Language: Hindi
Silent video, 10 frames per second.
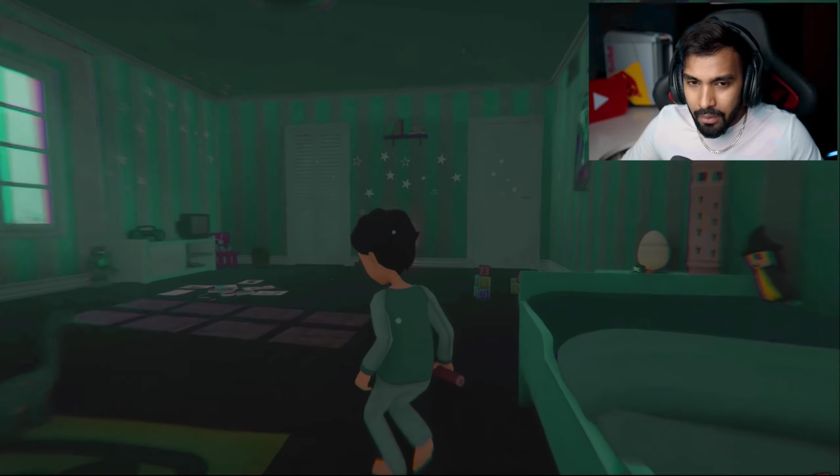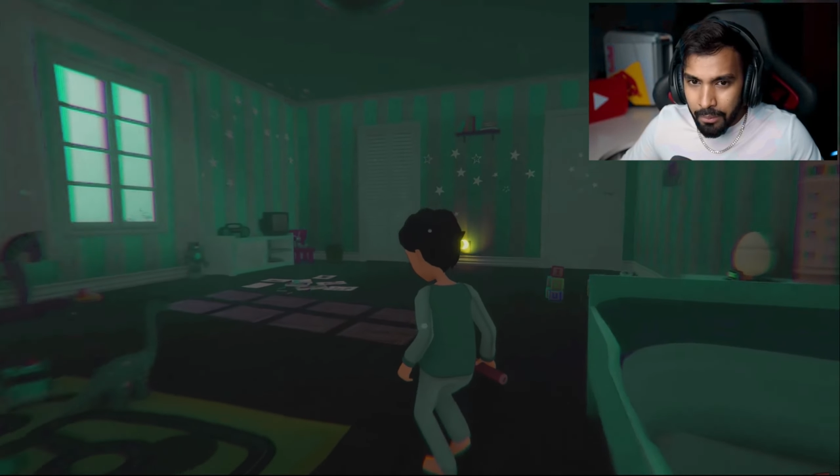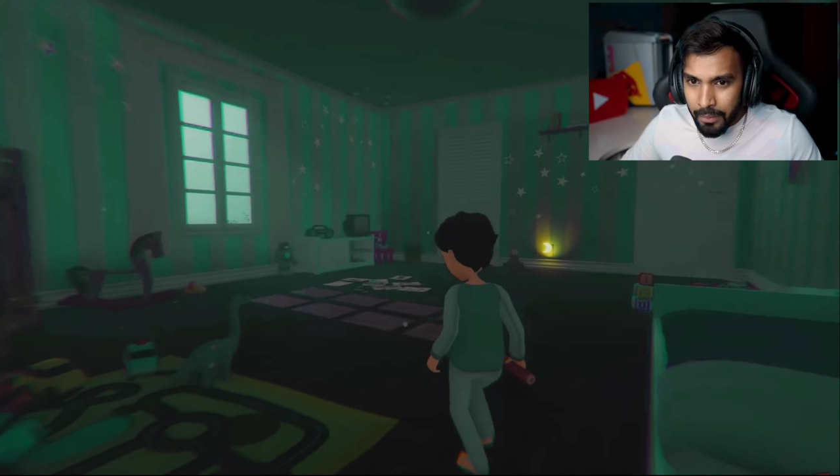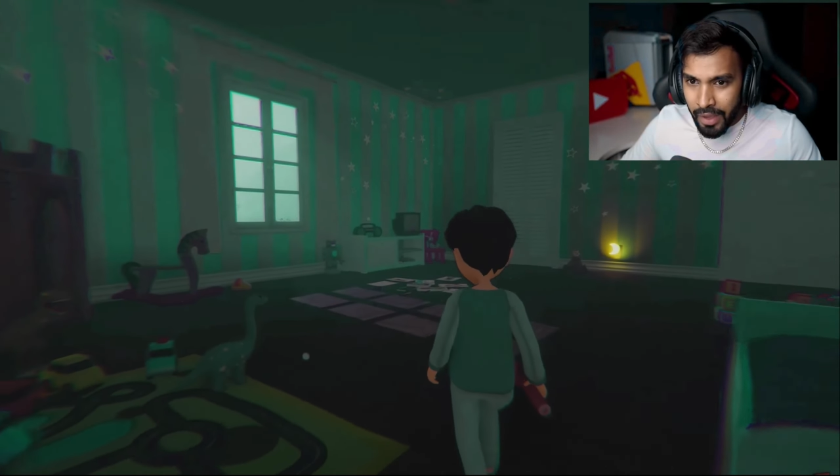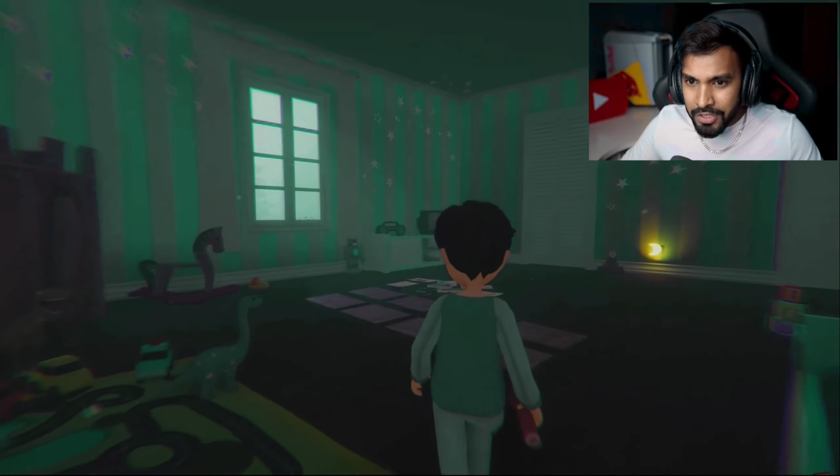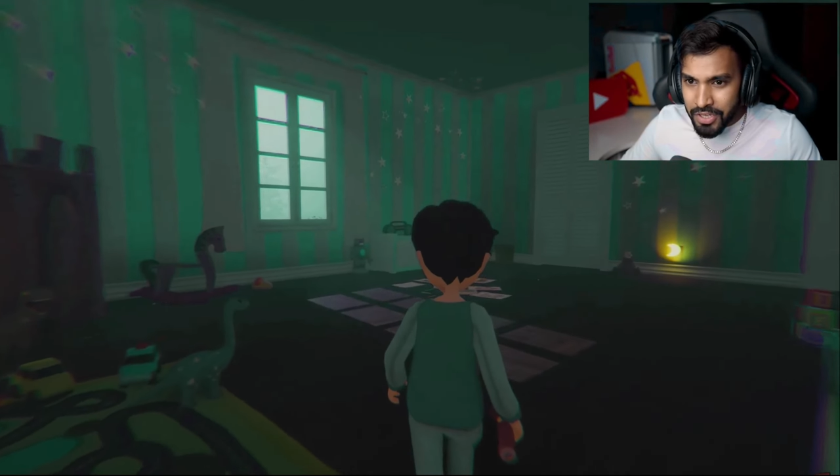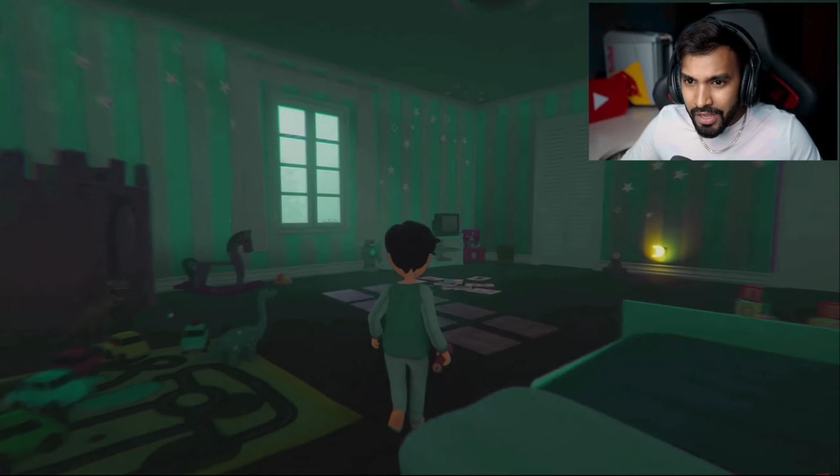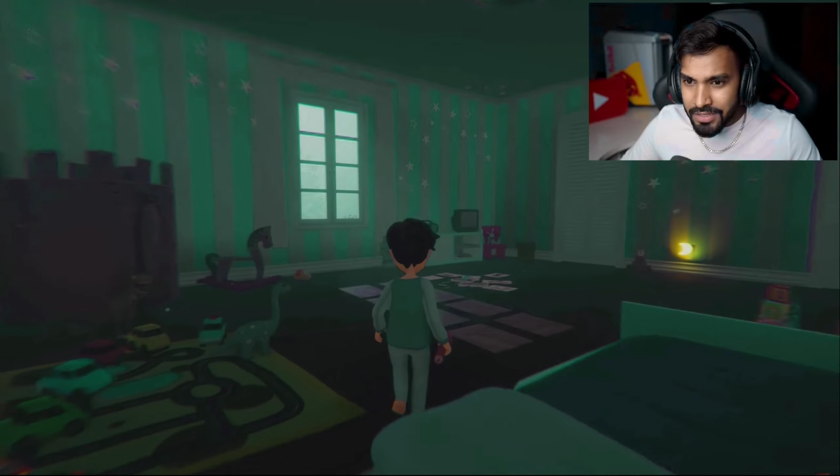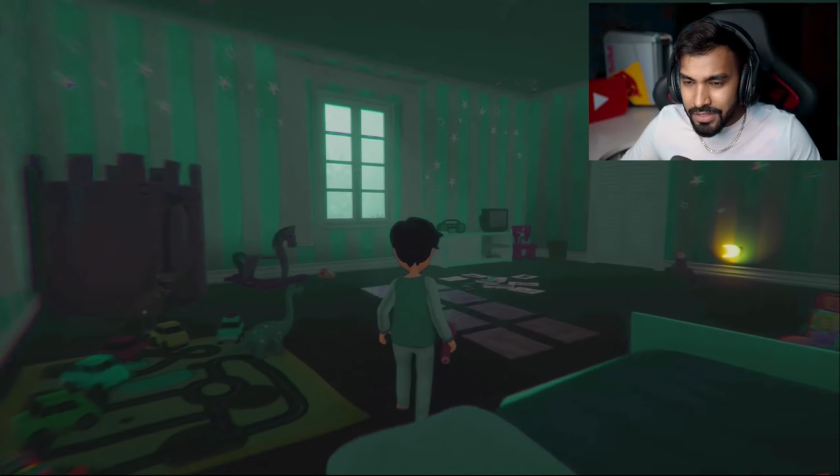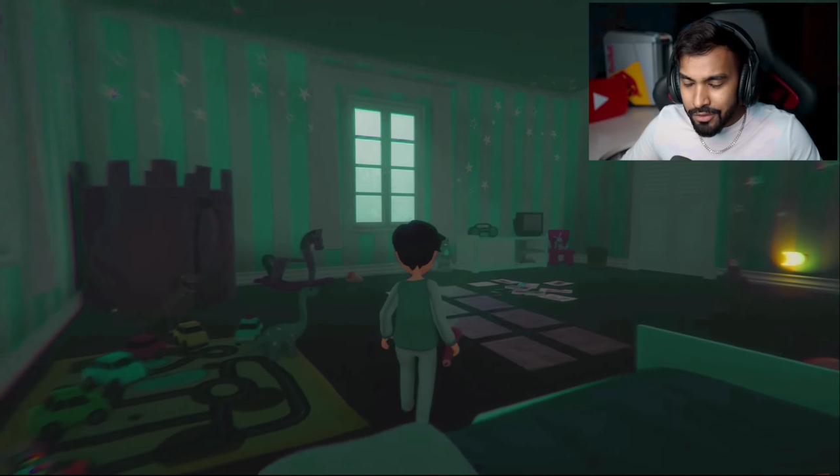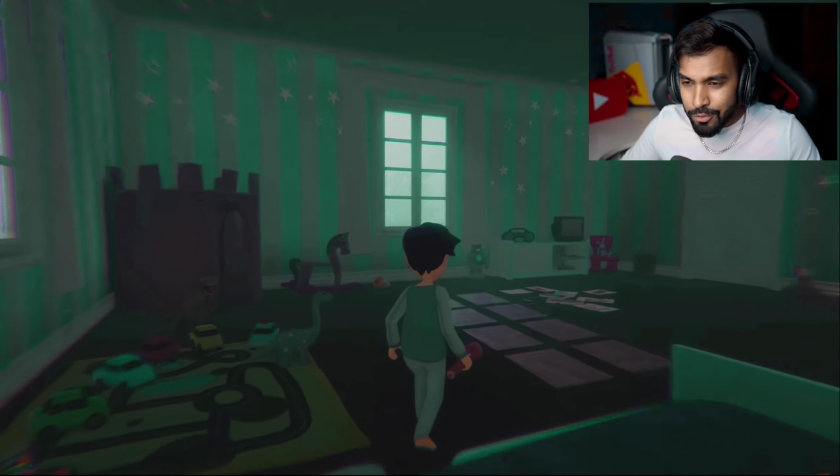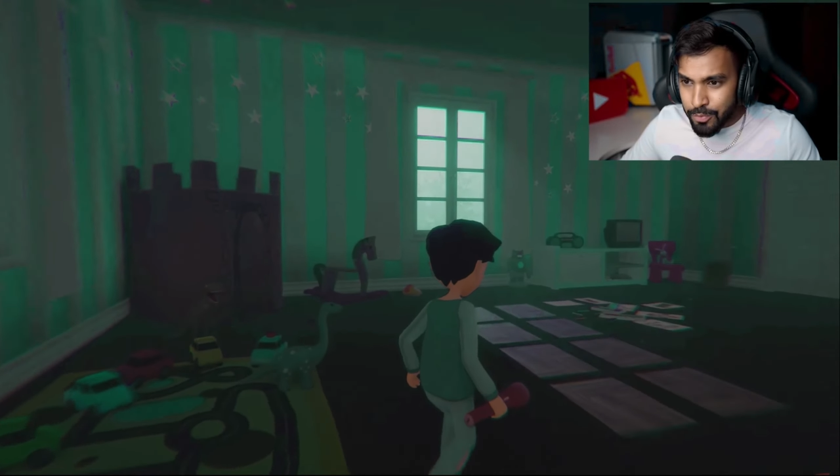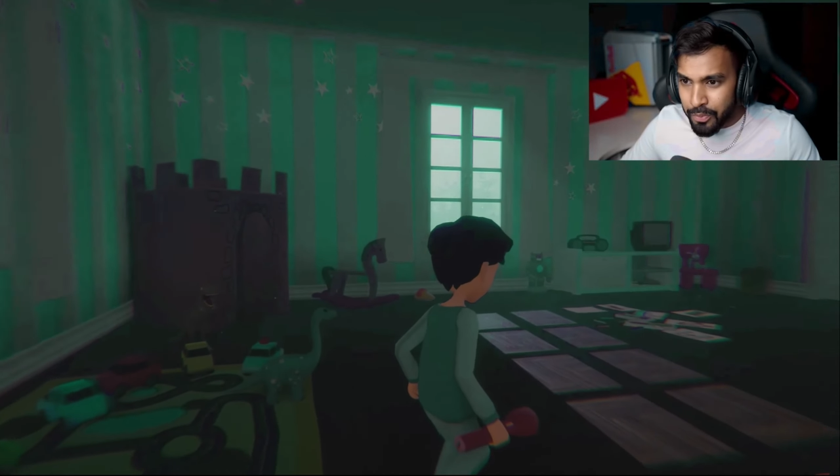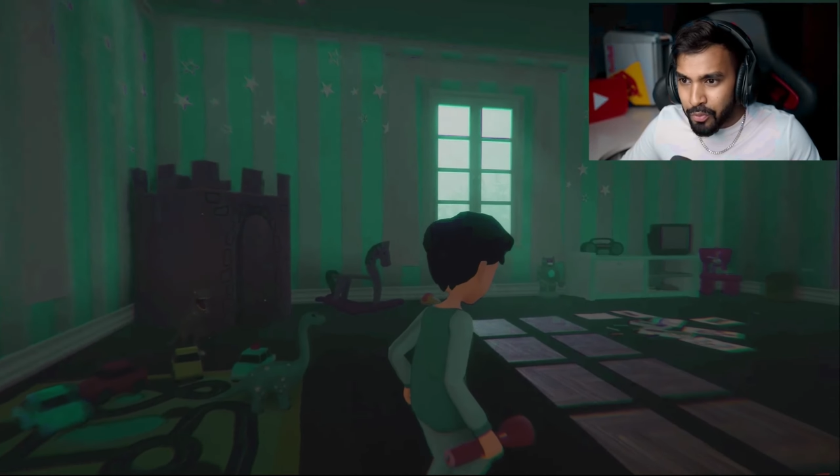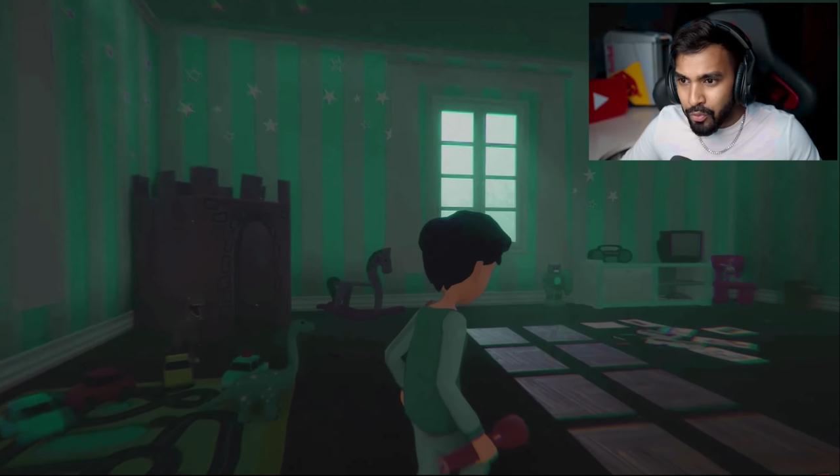मैं शायद से अगर उस
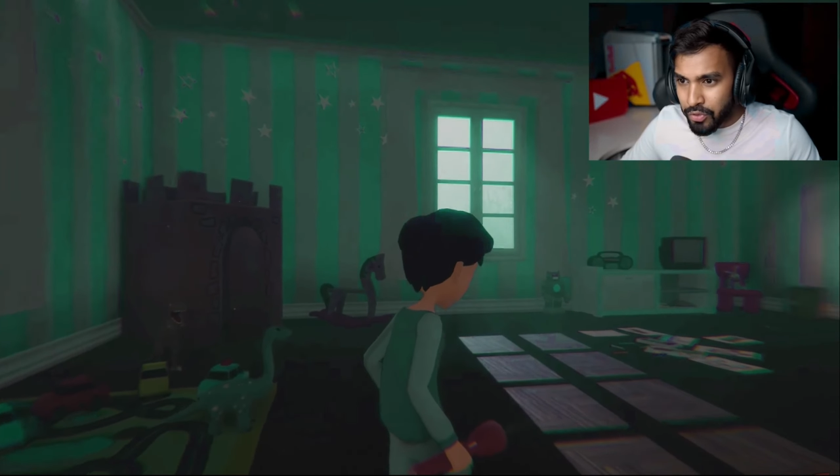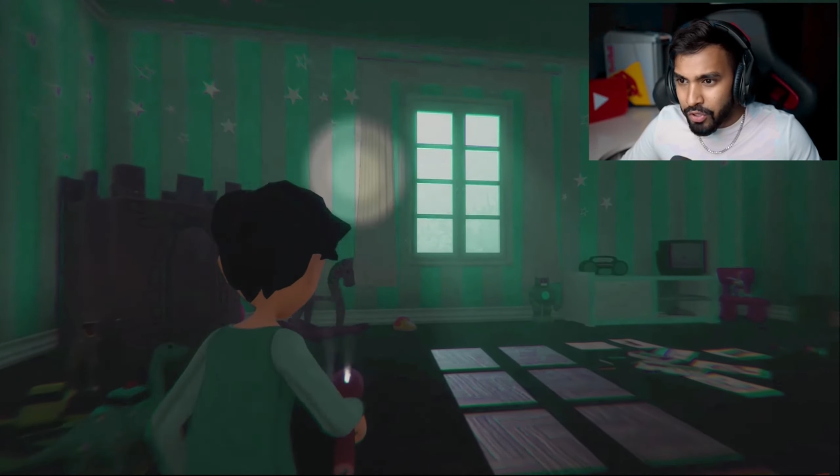भूत